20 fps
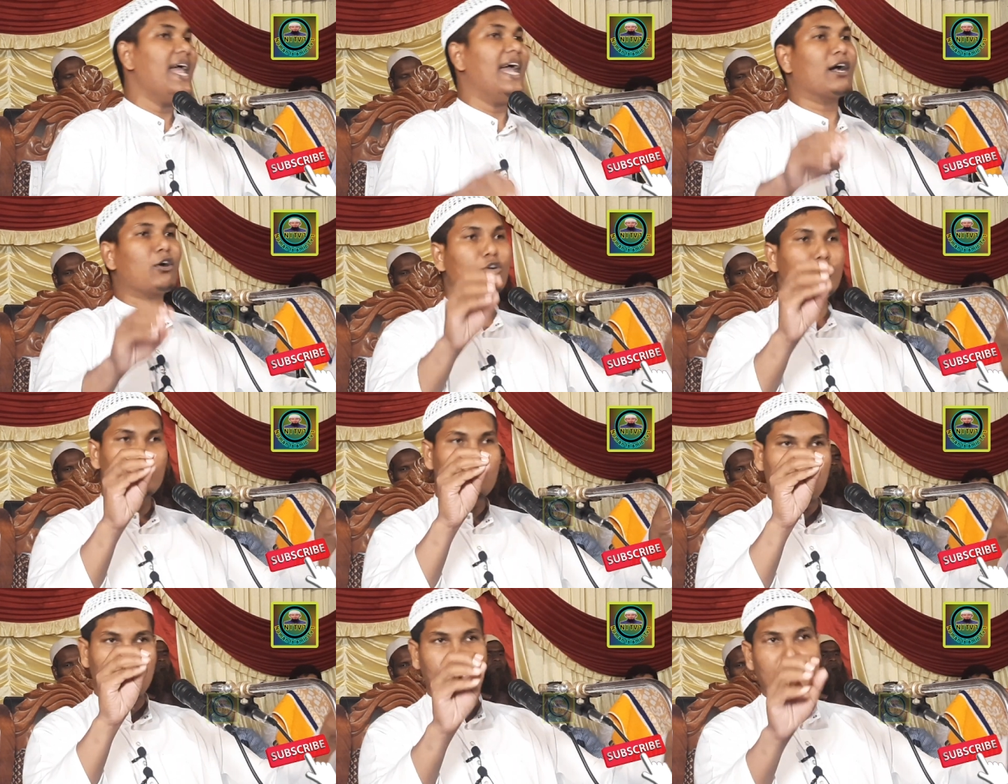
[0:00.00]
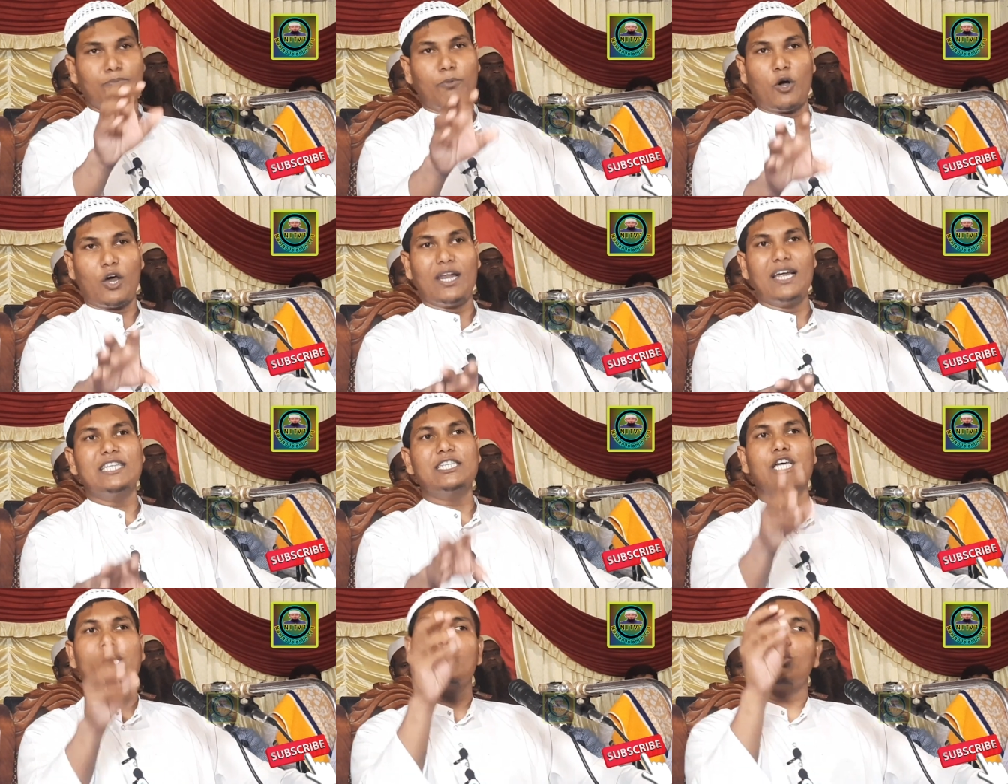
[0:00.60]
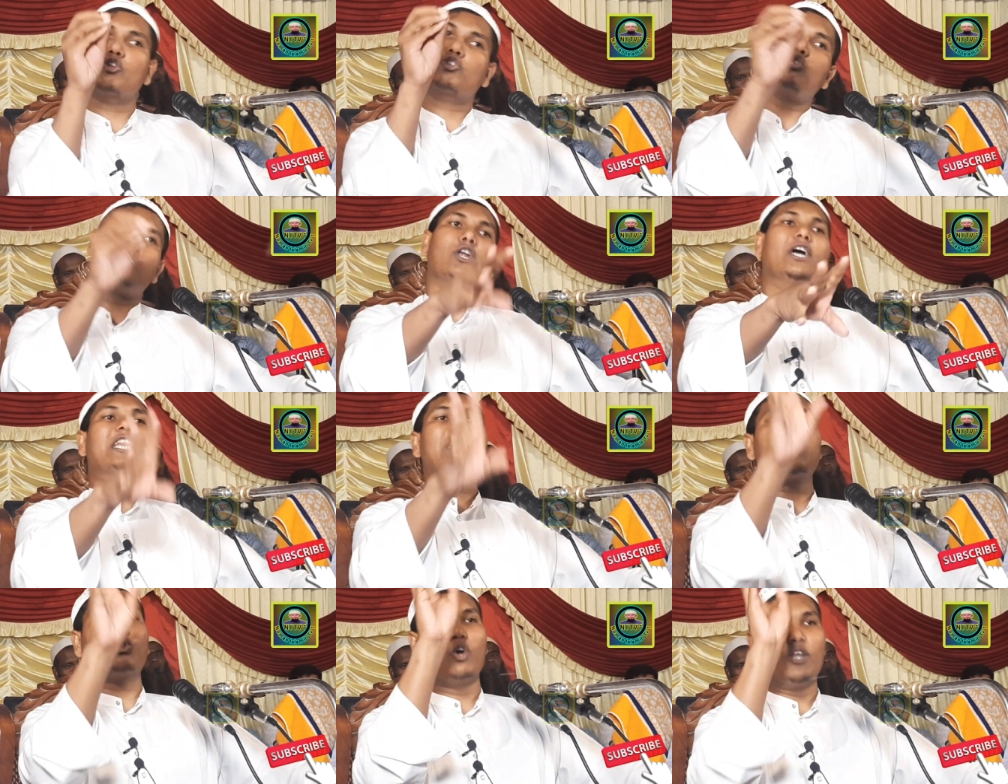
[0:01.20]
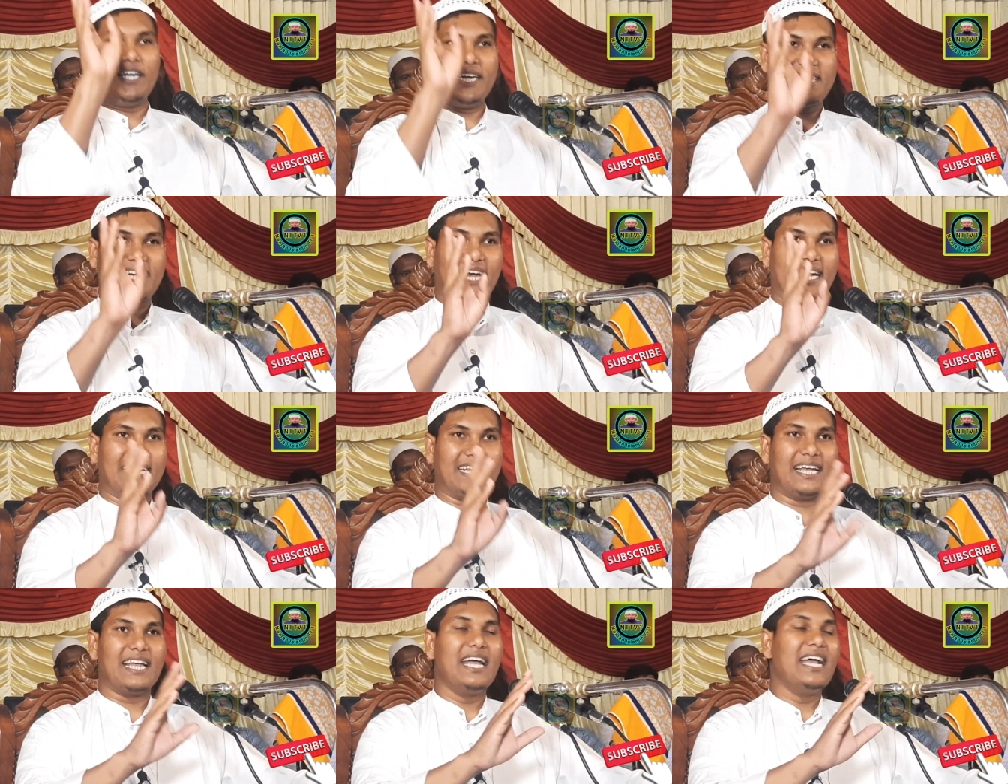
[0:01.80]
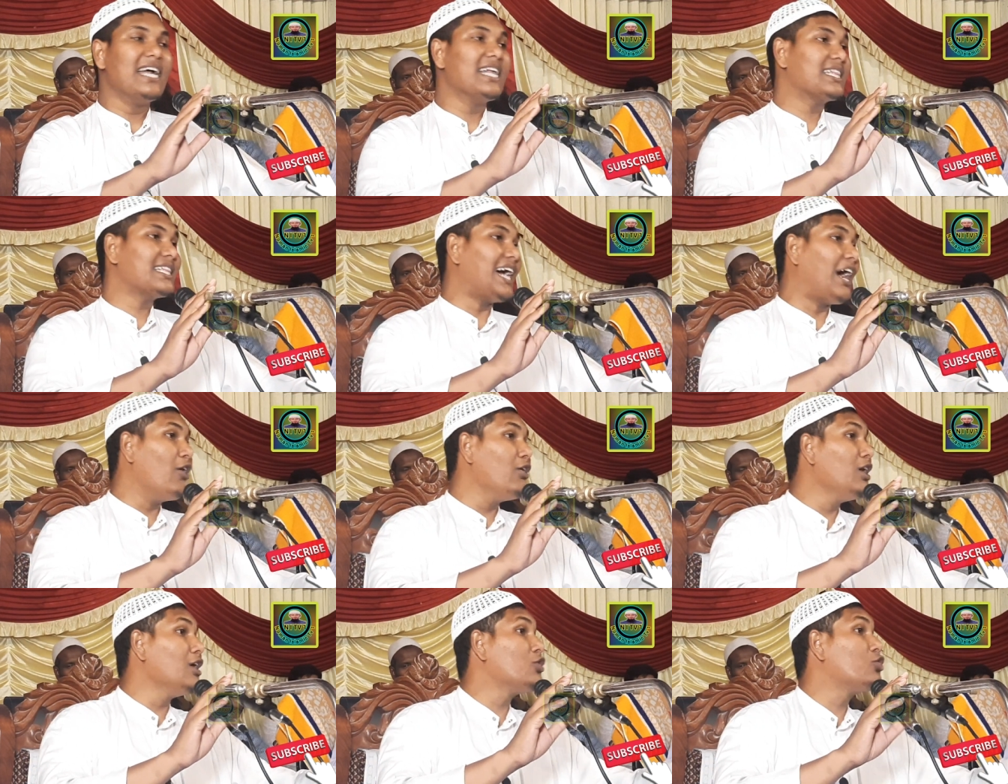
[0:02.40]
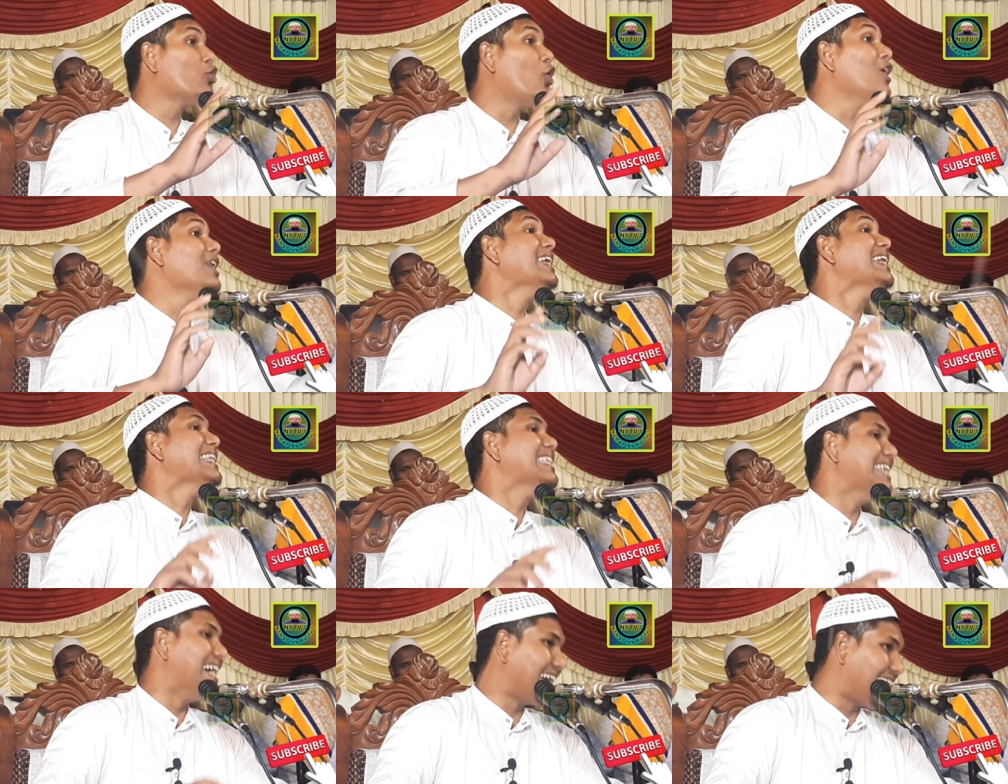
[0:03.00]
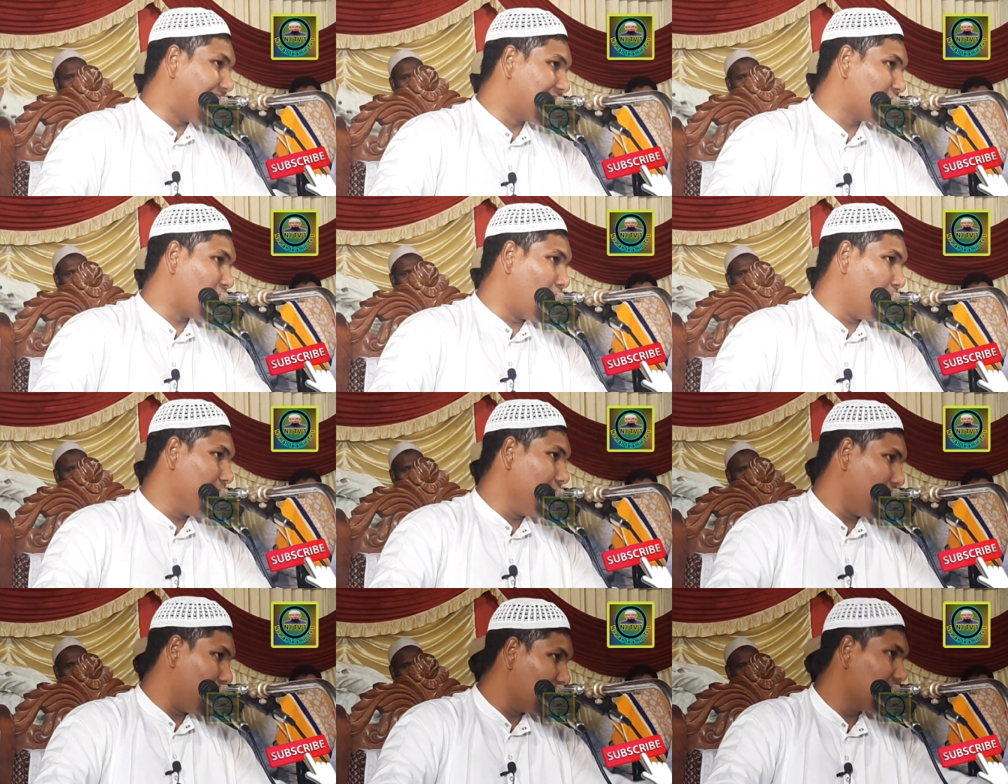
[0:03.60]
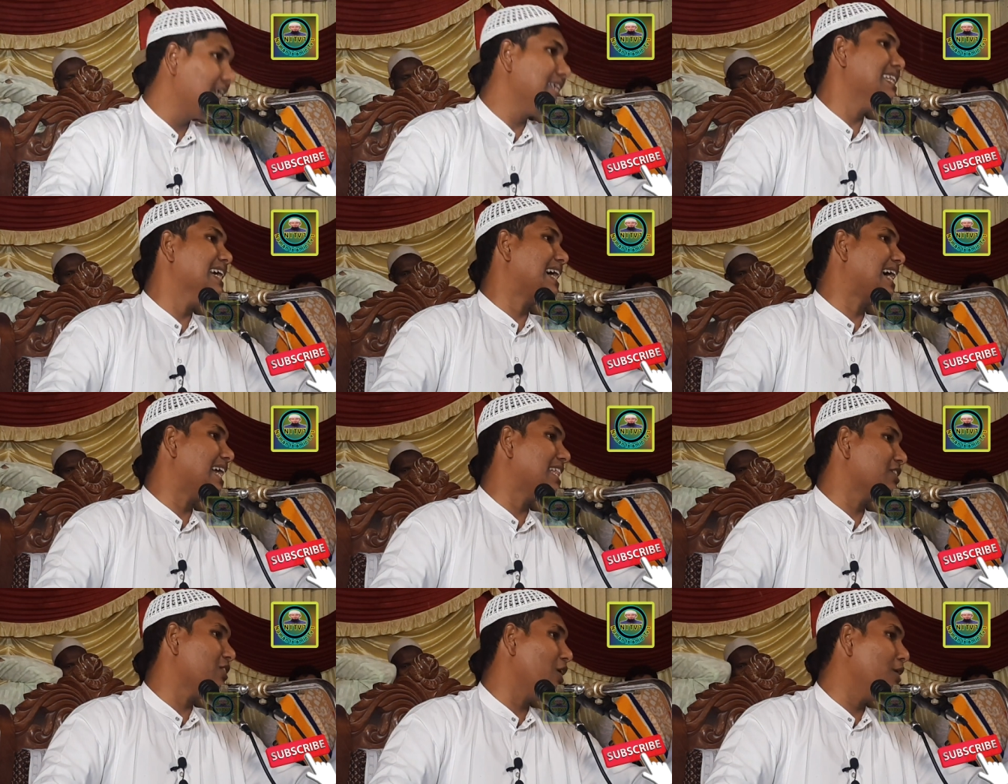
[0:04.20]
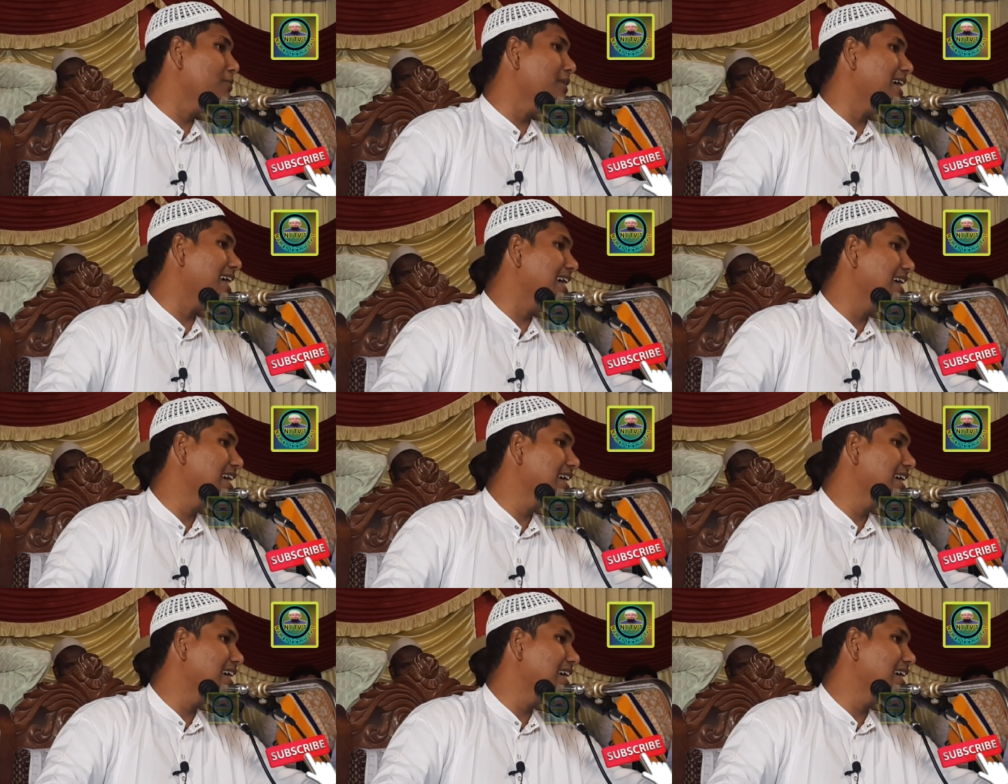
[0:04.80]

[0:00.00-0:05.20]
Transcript: এখন যদি বলেন যে রসুলের তরিকায় তাহলে দলিল দেখাতে হবে কি দেখাতে হবে